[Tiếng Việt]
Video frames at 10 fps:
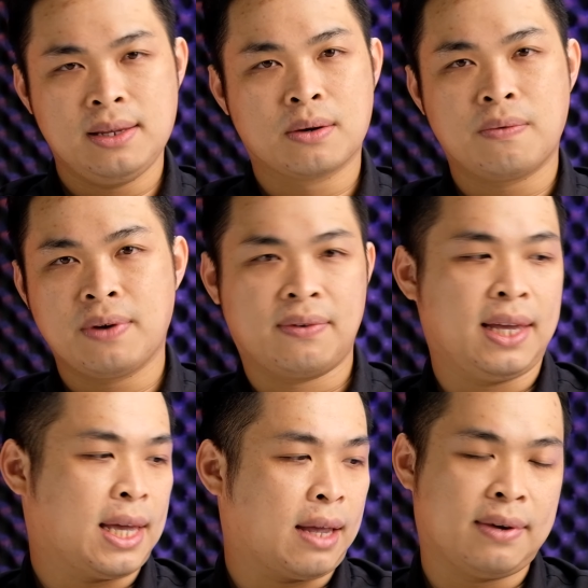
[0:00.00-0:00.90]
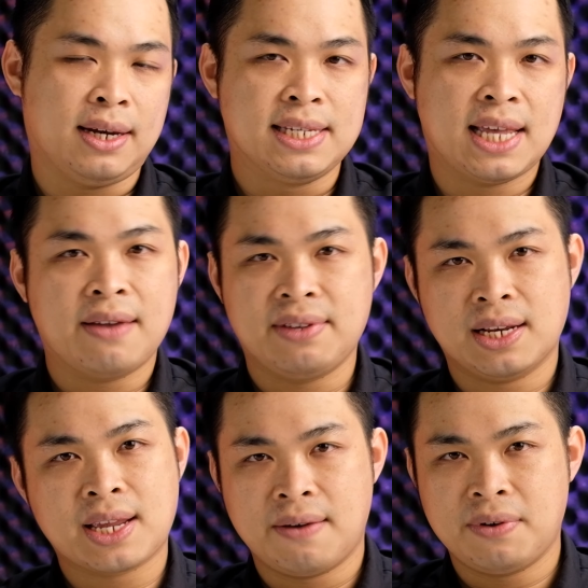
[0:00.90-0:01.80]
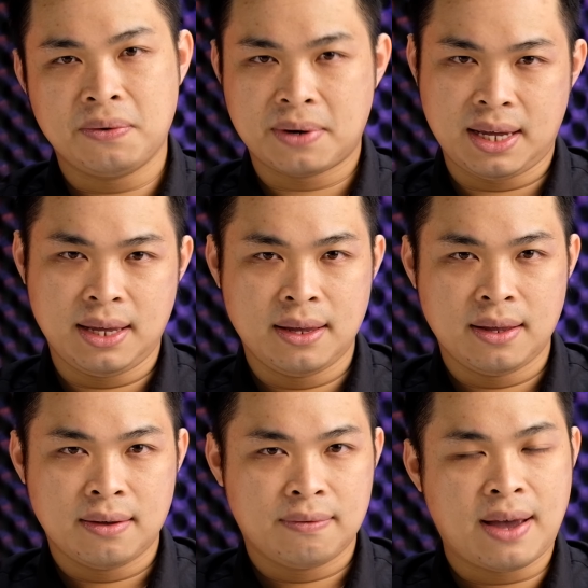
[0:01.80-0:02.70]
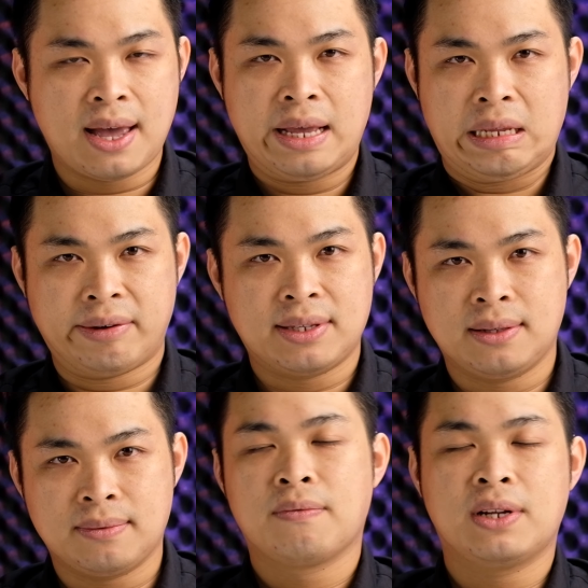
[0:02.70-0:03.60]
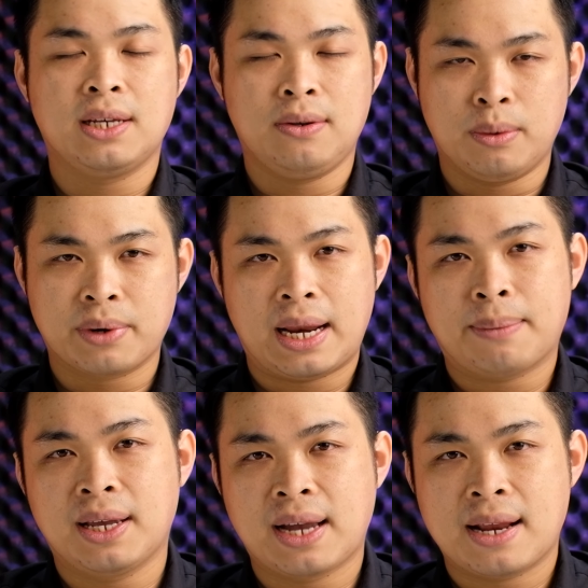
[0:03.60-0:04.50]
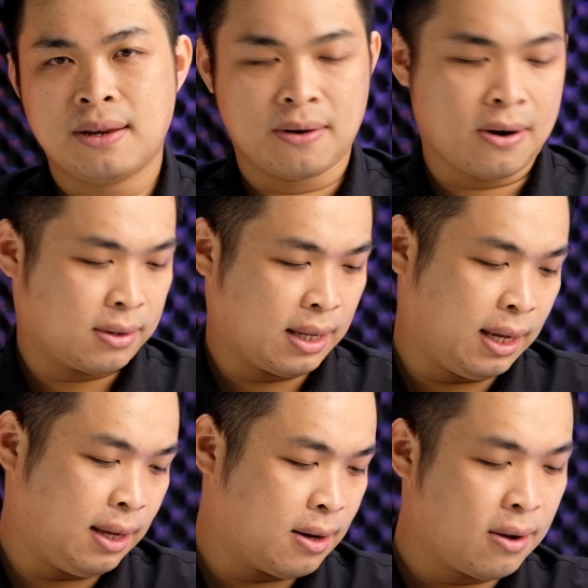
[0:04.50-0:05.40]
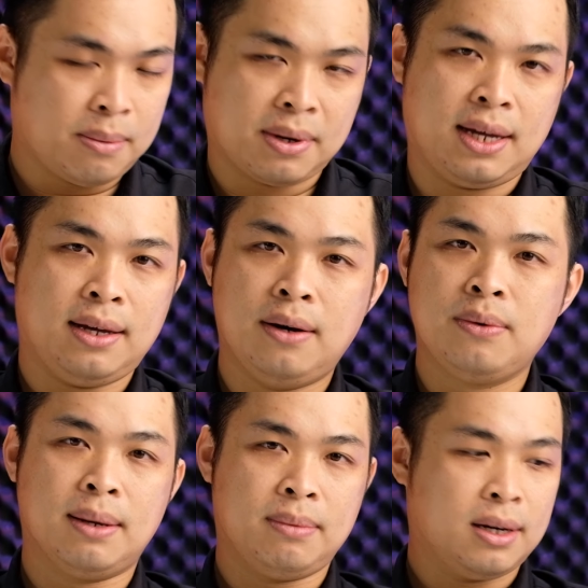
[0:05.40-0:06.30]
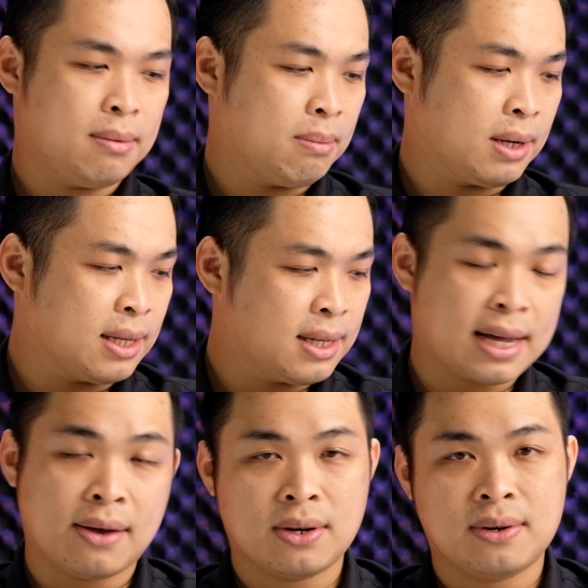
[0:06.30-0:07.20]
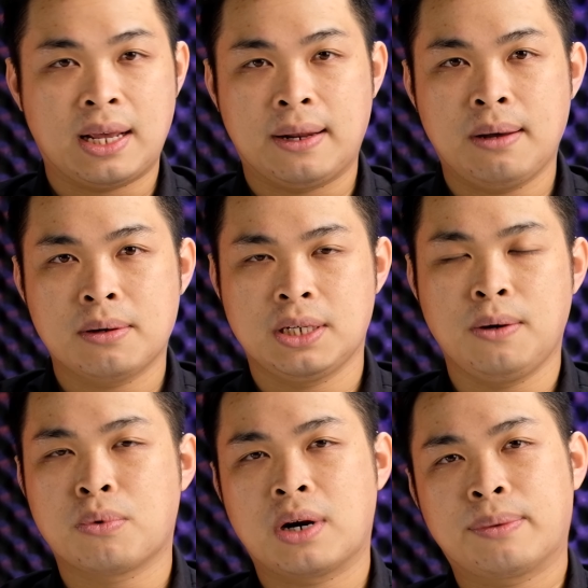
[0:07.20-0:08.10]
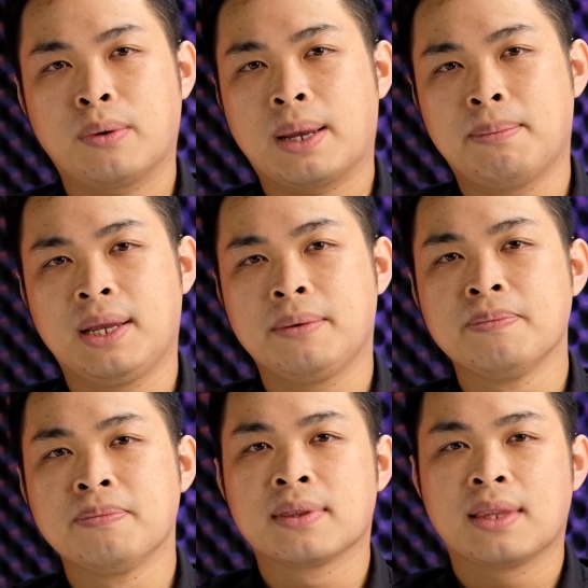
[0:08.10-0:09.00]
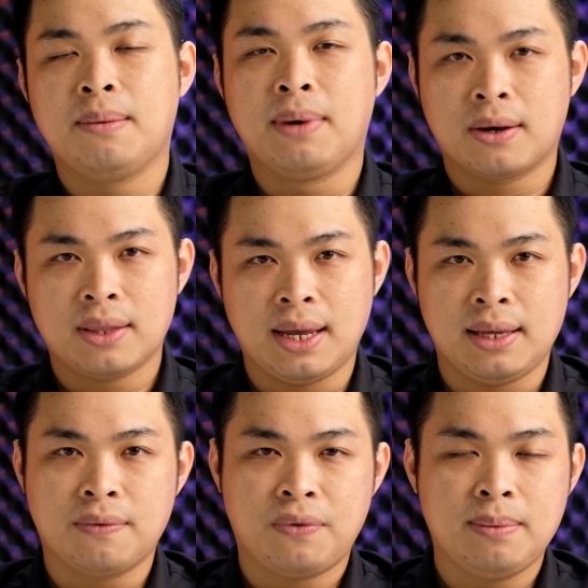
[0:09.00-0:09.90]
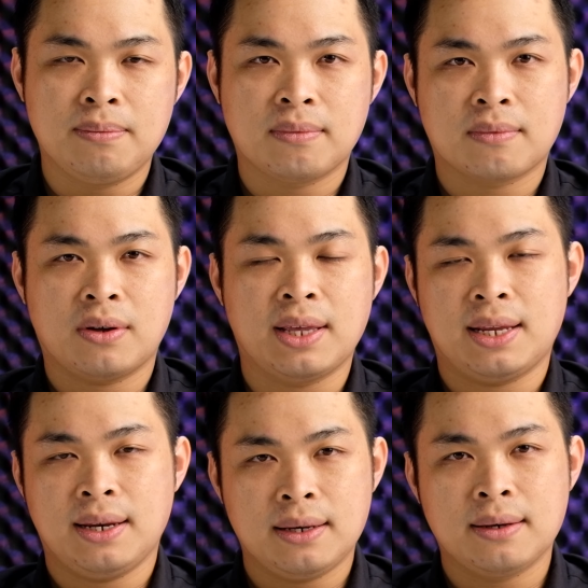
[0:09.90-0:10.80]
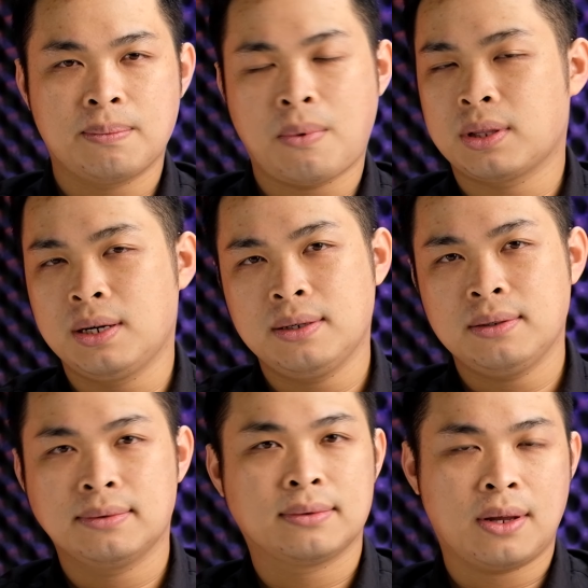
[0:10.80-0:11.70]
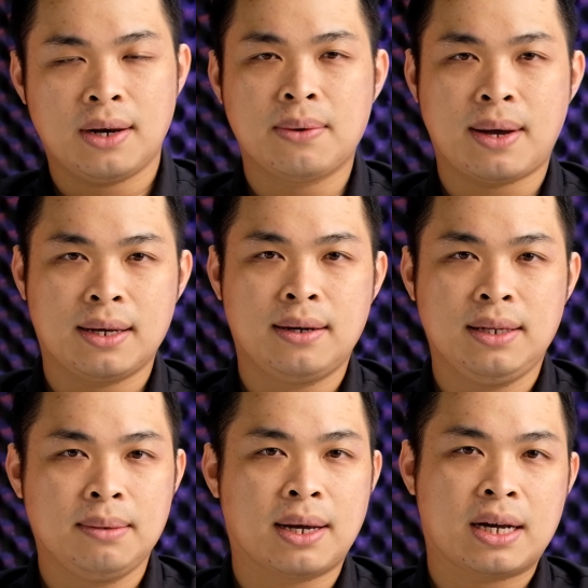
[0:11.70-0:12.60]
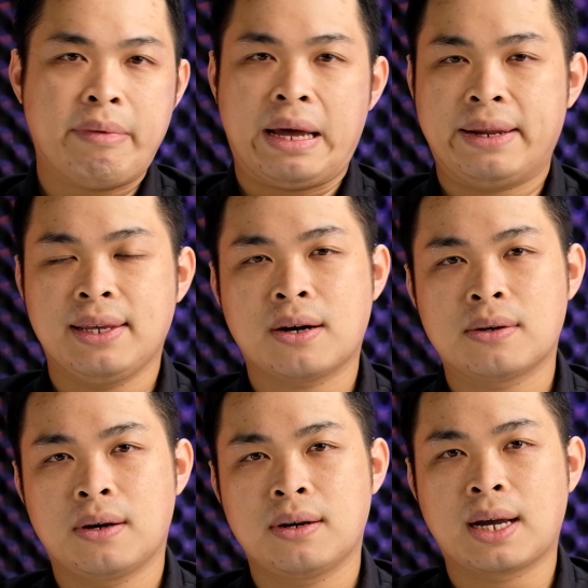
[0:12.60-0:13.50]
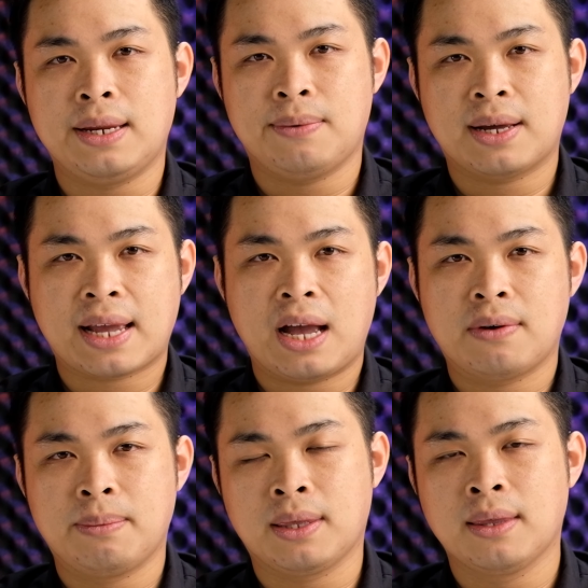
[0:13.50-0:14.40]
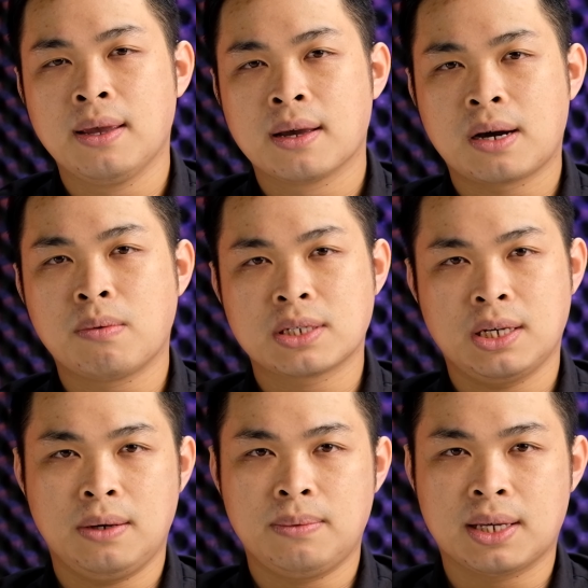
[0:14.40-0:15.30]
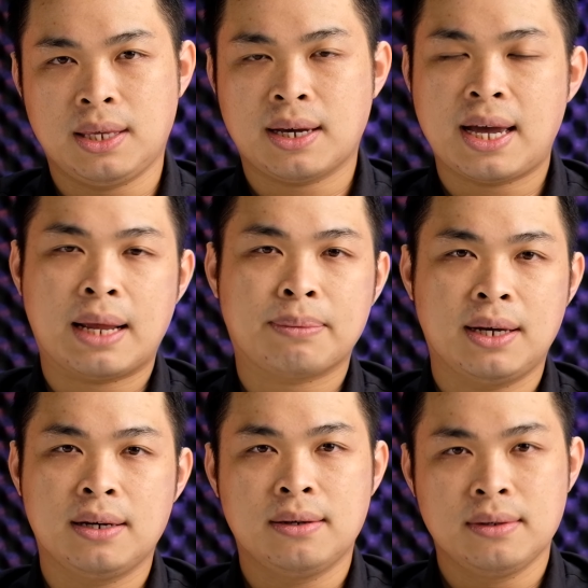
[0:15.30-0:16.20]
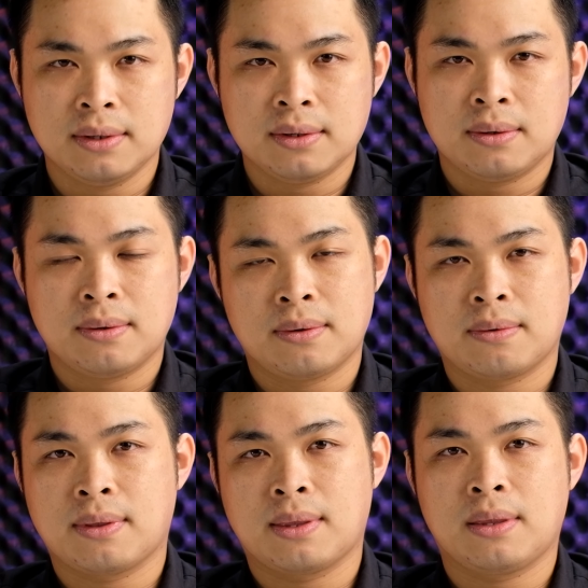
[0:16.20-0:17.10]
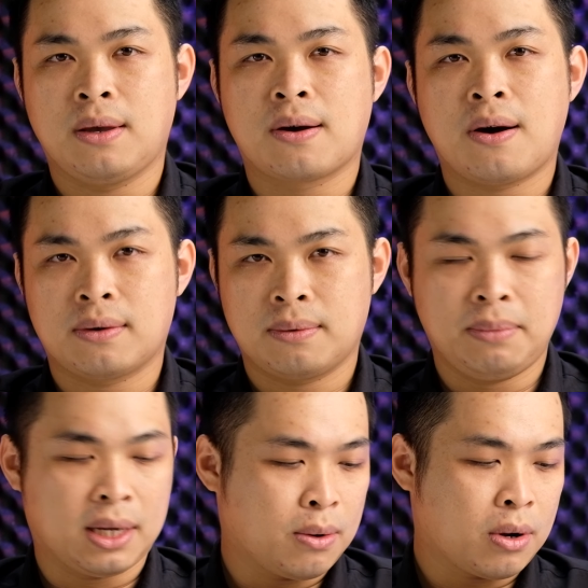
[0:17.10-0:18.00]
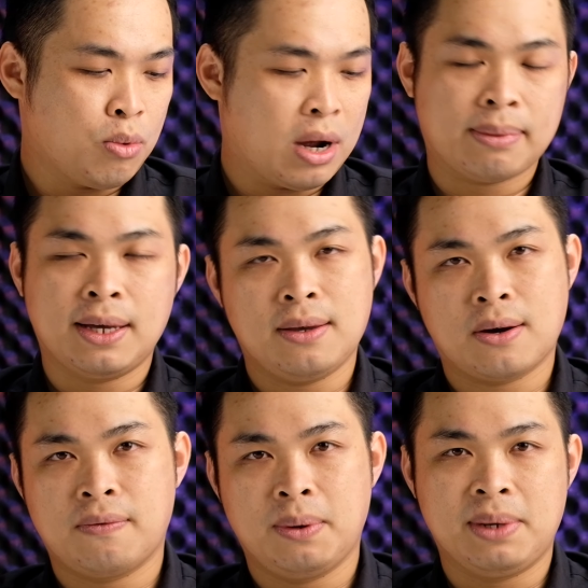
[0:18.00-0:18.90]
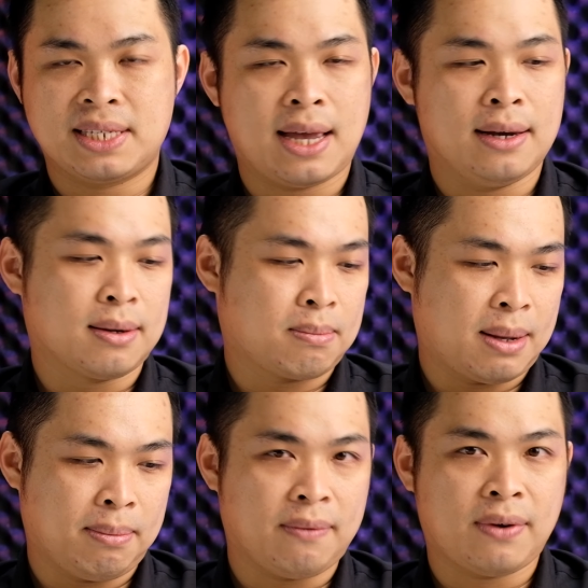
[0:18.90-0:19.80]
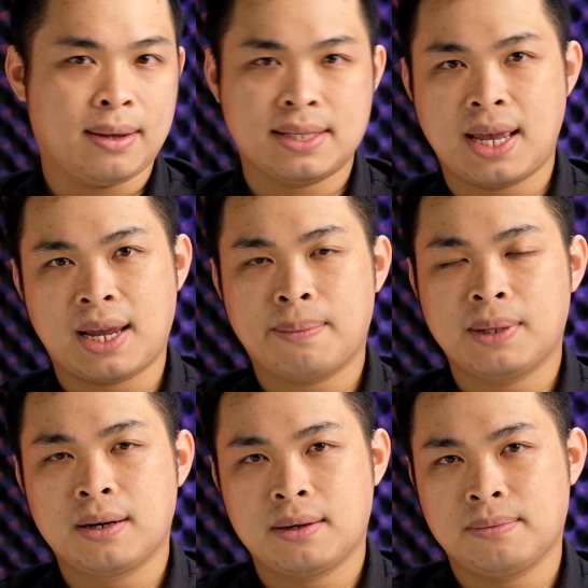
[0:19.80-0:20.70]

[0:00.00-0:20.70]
nhiều công việc về hình ảnh về design về thiết kế vẫn ok và vẫn sử dụng được một cái adapter GAN nhỏ gọn thì đó là một cái ưu điểm nữa mà mình đánh giá cao cho con này nếu mà sử dụng một con laptop gaming thì mình có thể dựng phim có thể edit mọi thứ nó linh hoạt hơn nhưng mà cơ bản là những con đó nó cần hiệu năng cao và mình không có sử dụng được những cái adapter nhỏ gọn mình không có mua adapter nhỏ gọn về mình xài được mà mình phải xài adapter